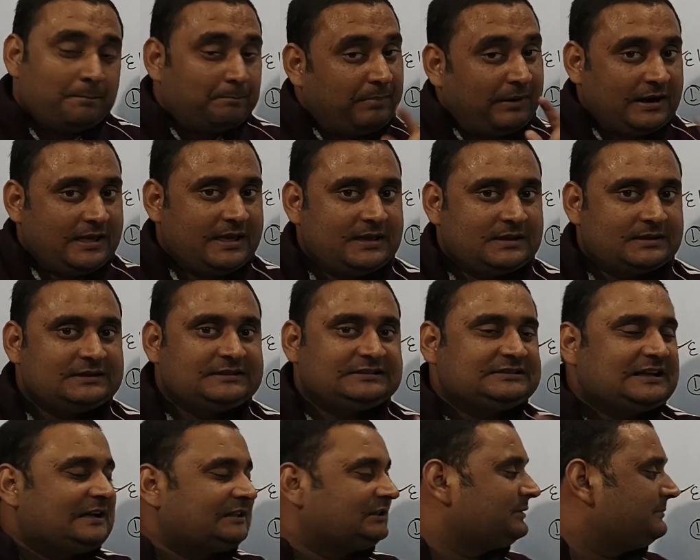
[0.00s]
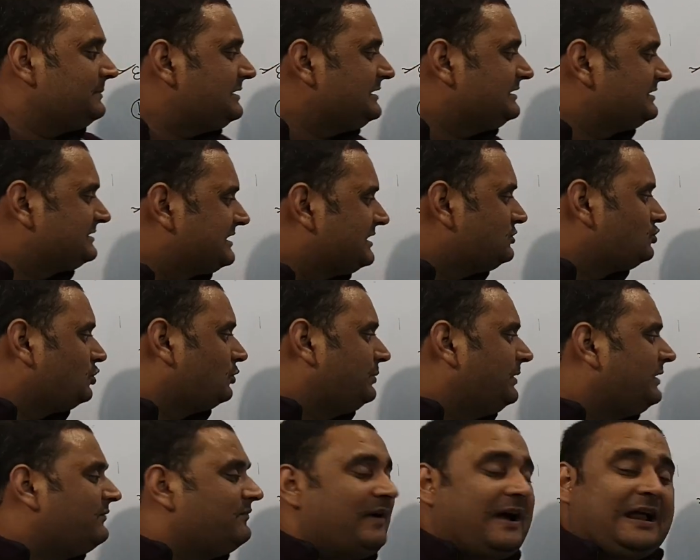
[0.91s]
पढ़ेंगे साथ में इसके जो
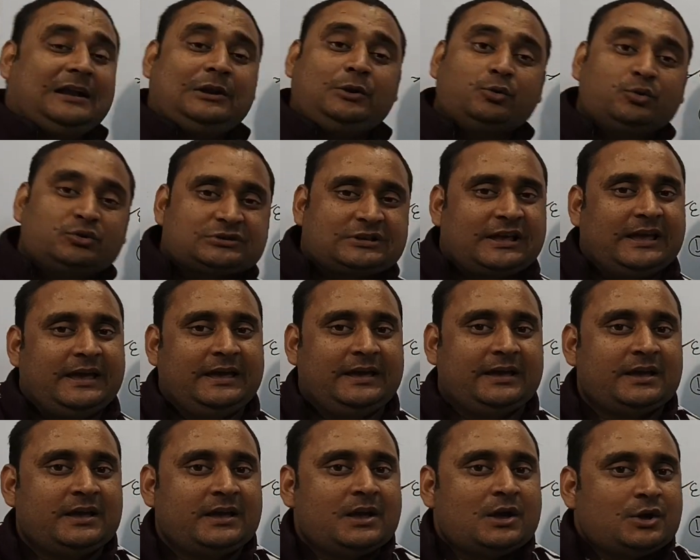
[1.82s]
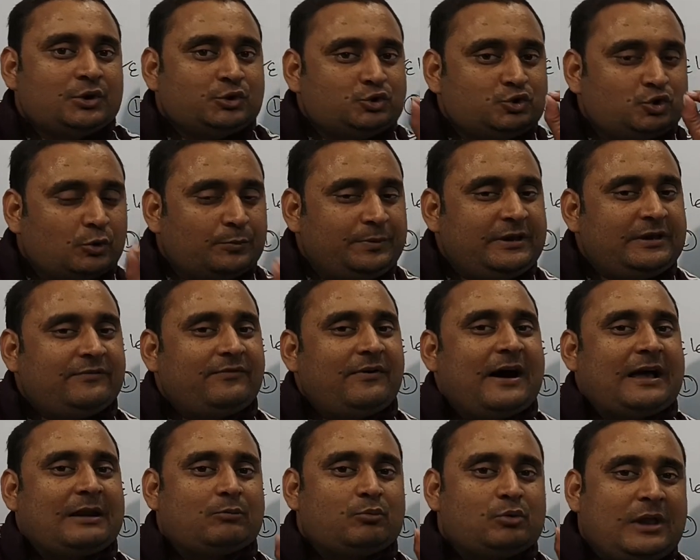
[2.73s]
भी वैल्यूज हैं जो भी
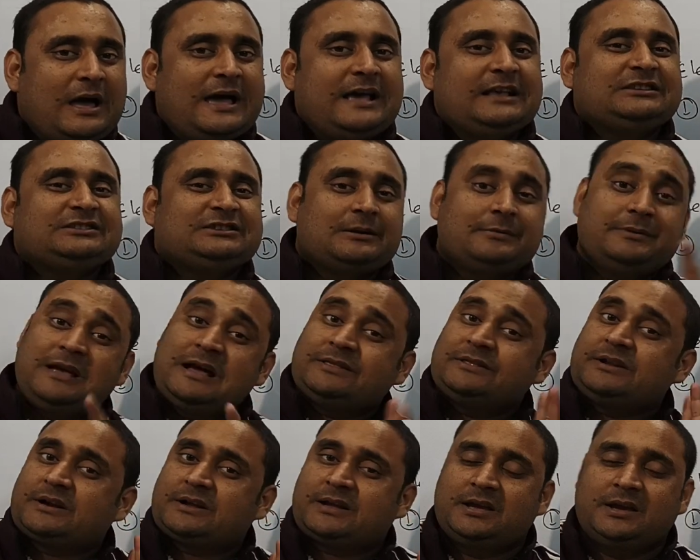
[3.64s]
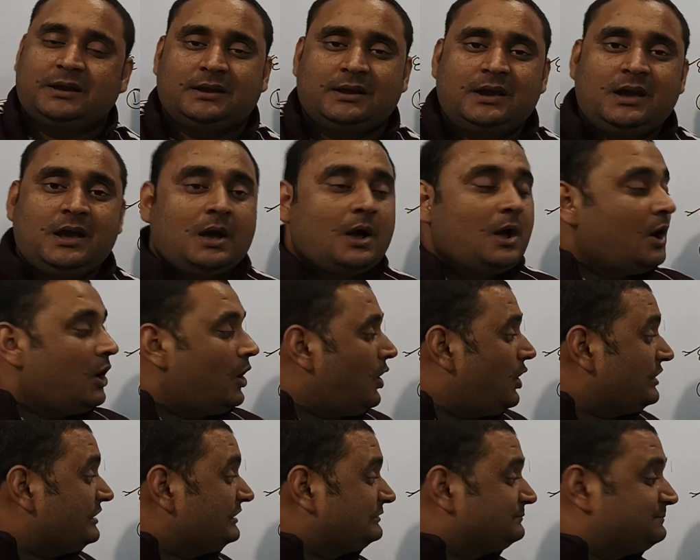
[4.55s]
फार्मूला है सब याद रखेंगे
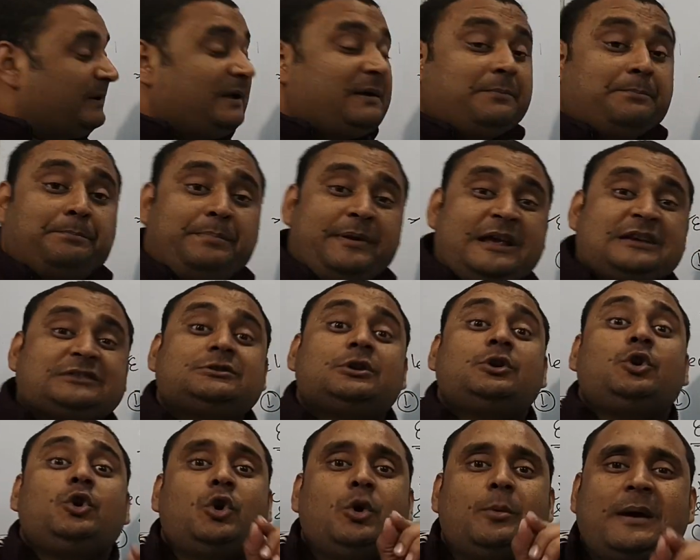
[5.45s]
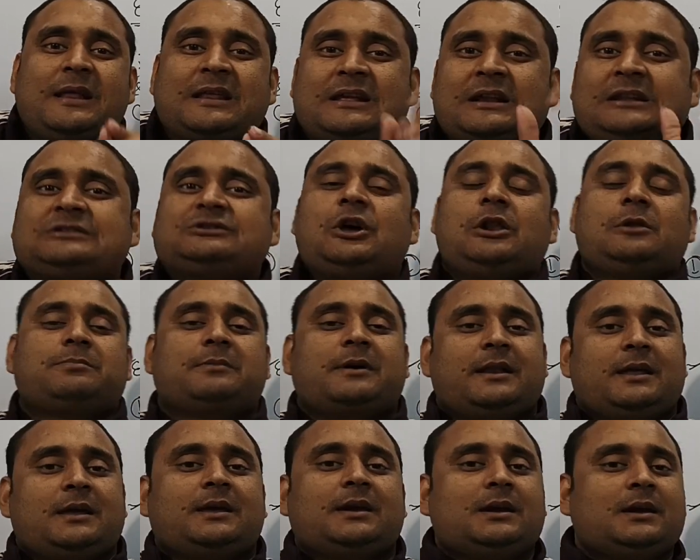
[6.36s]
और इस पर बेस्ड न्यूमेरिकल सॉल्व
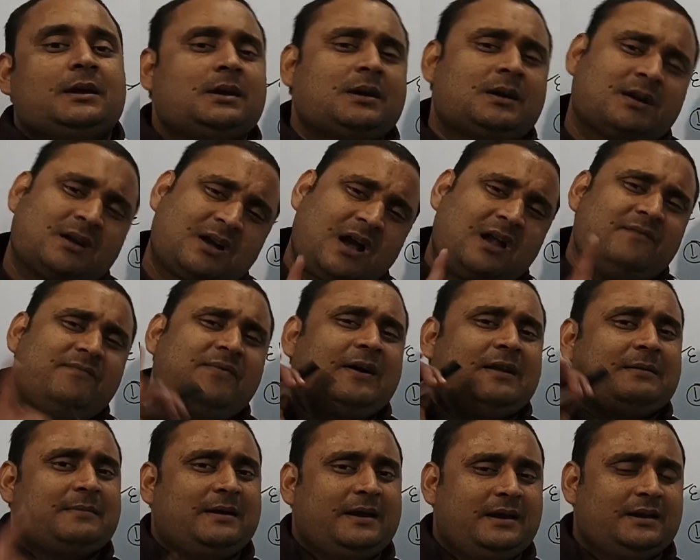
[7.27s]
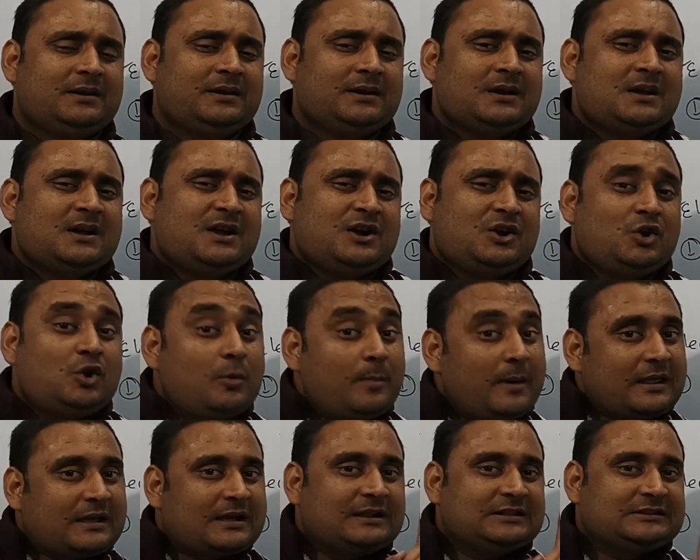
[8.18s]
करेंगे कन्फर्म है
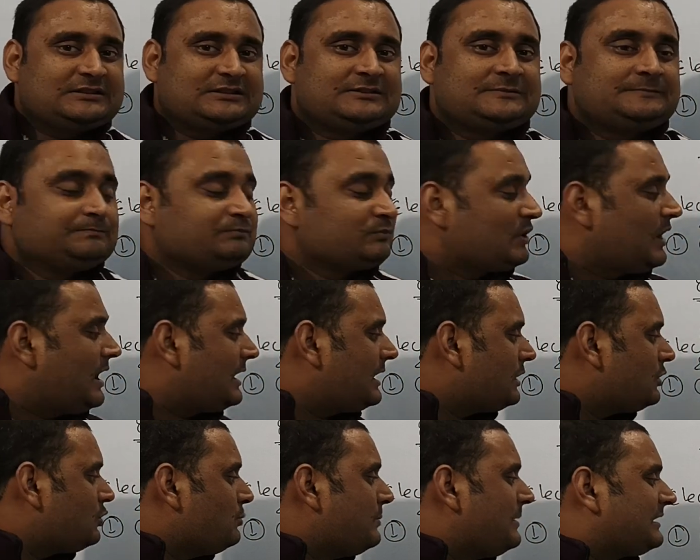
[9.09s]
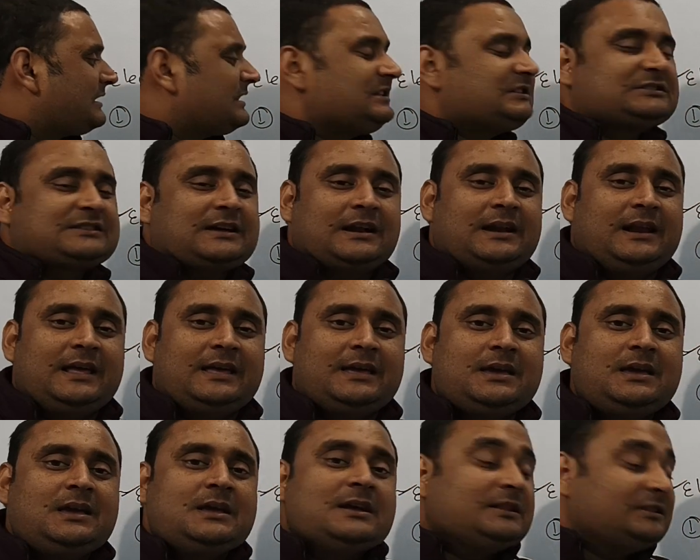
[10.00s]
न्यूमेरिकल्स अगर न्यूमेरिकल्स कर
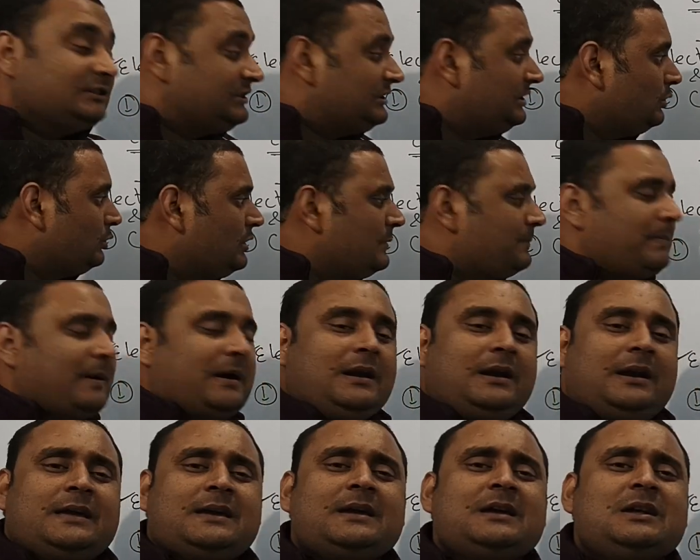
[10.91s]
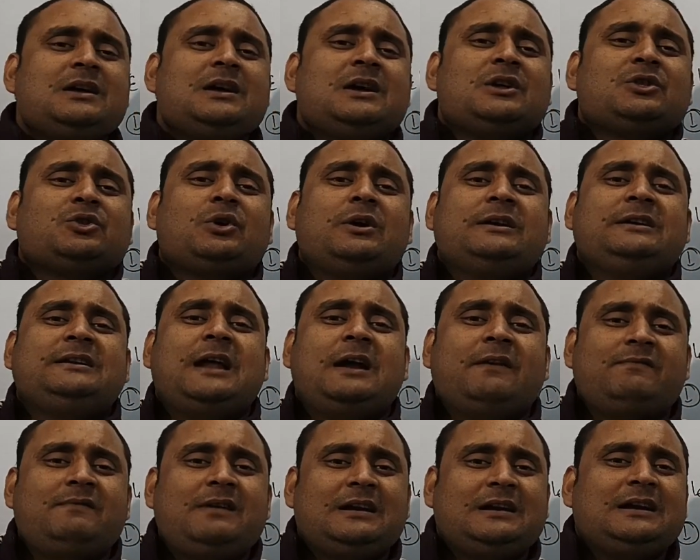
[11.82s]
लेंगे थ्योरी पढ़ लेंगे तो
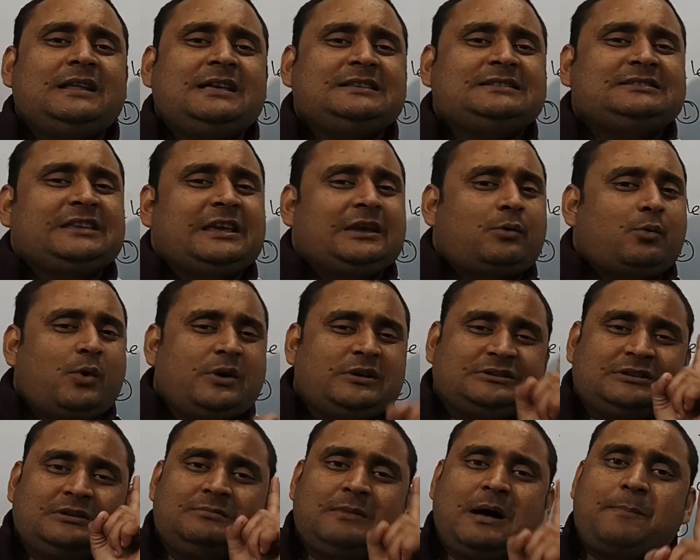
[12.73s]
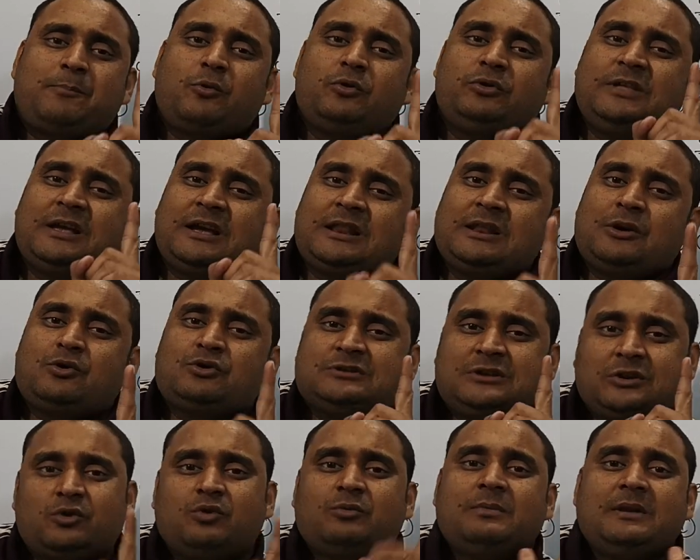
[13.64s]
डेफिनेटली इससे क्वेश्चन आपको देखने को
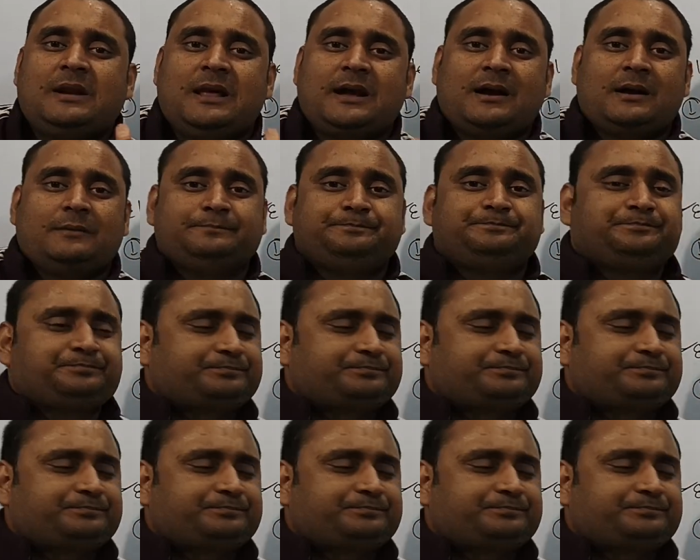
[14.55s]
ज़रूर मिलेगा